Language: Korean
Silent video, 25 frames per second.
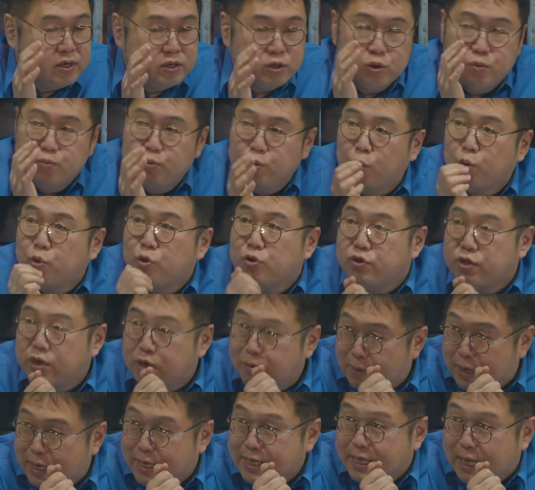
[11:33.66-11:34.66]
그 좀
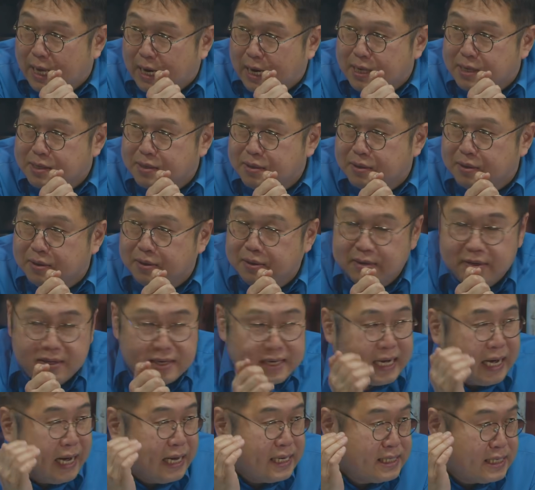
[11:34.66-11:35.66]
요건들을 많이 달아서
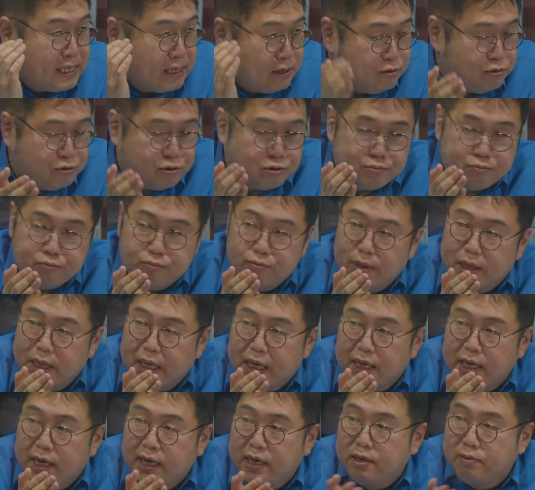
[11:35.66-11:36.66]
가짜 뉴스뿐만
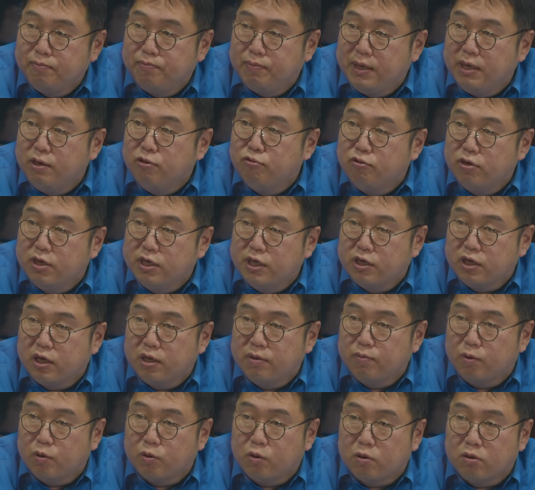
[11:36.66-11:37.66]
아니라 이런
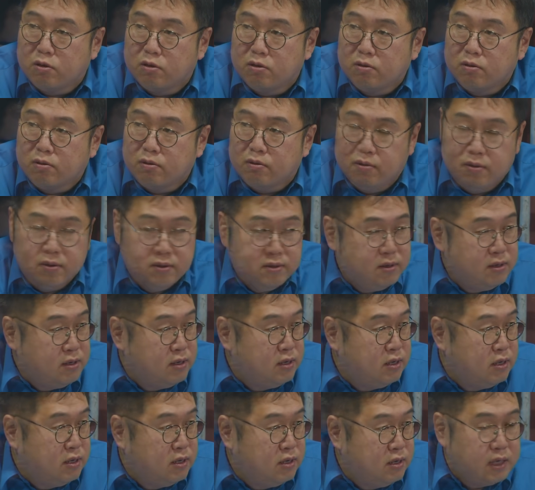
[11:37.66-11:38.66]
비윤리적인 보도들도
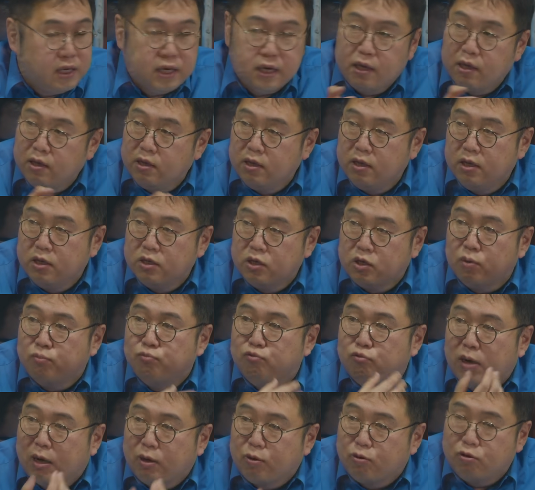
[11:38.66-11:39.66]
이
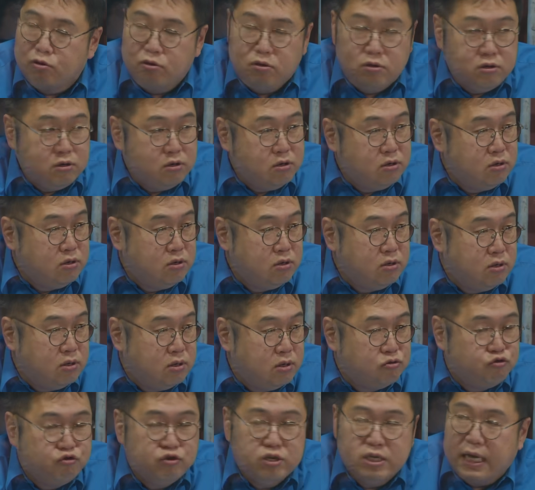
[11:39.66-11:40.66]
정부 광고를
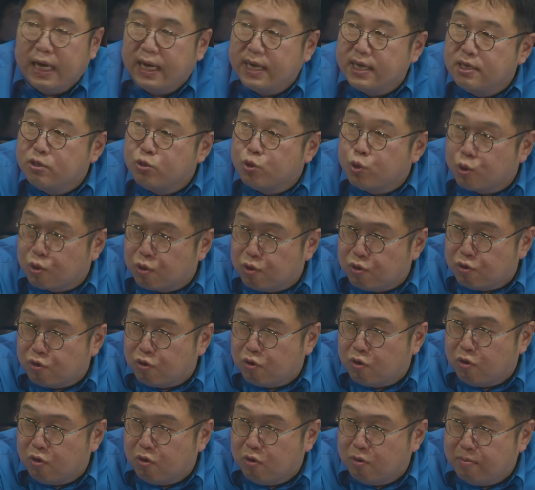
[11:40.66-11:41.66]
주지 않을
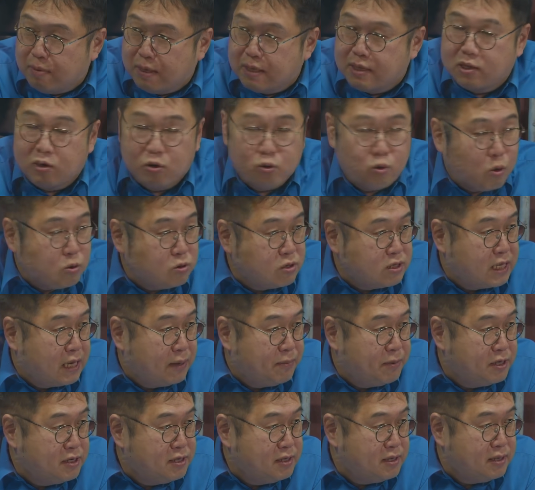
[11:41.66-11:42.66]
조건으로 만들어
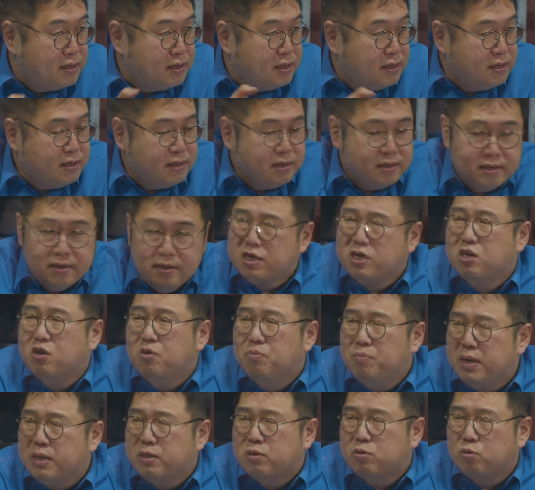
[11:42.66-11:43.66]
놓는다면은
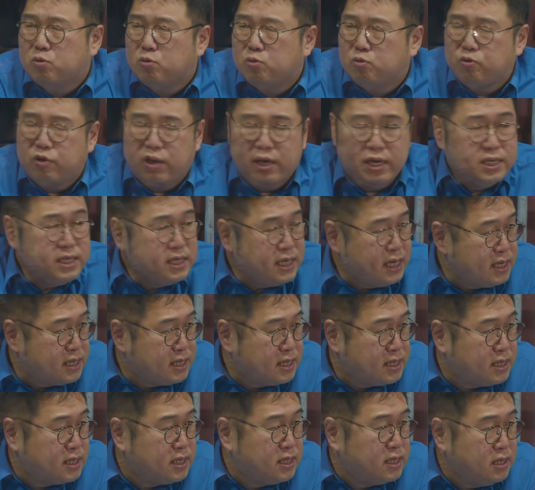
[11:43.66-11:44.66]
그것만으로도 굉장히
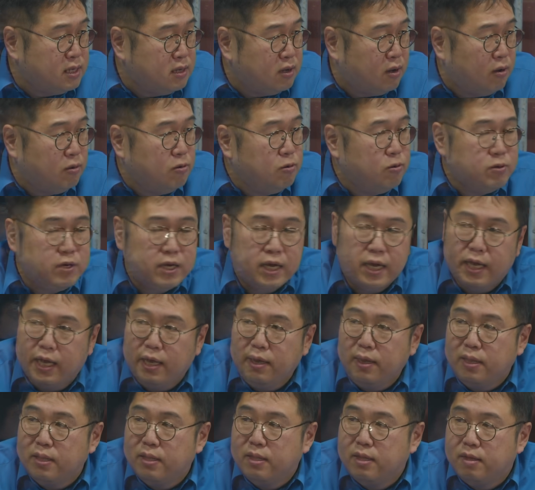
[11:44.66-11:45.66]
큰
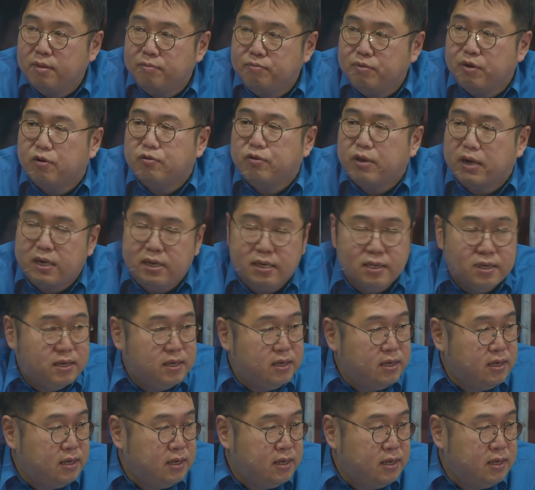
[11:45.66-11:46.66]
언론계에 변화를
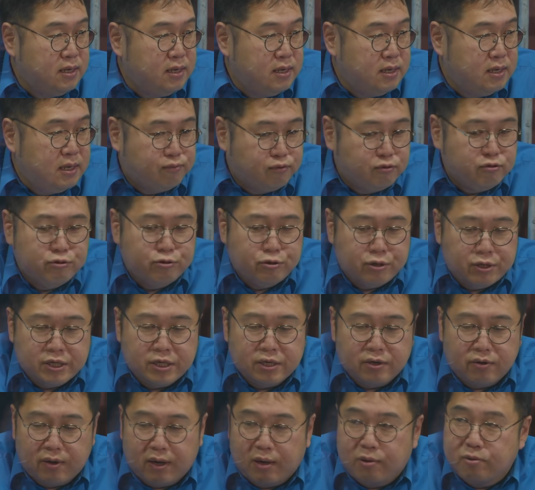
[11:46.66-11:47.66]
음. 부를 수
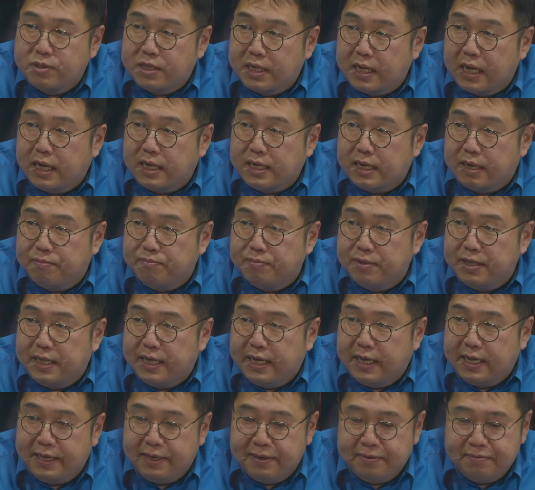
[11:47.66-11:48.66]
있을 거라고 생각을
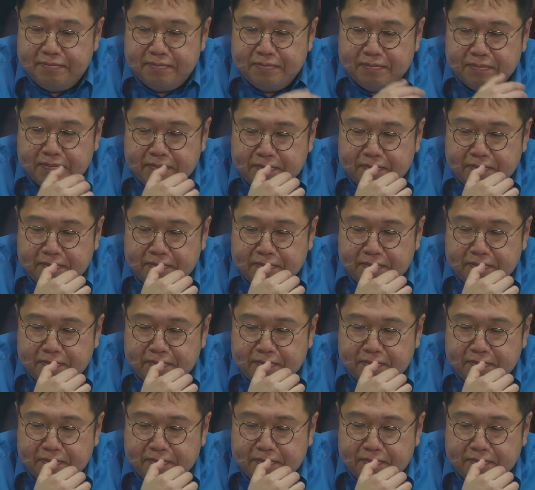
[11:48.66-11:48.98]
합니다. 그게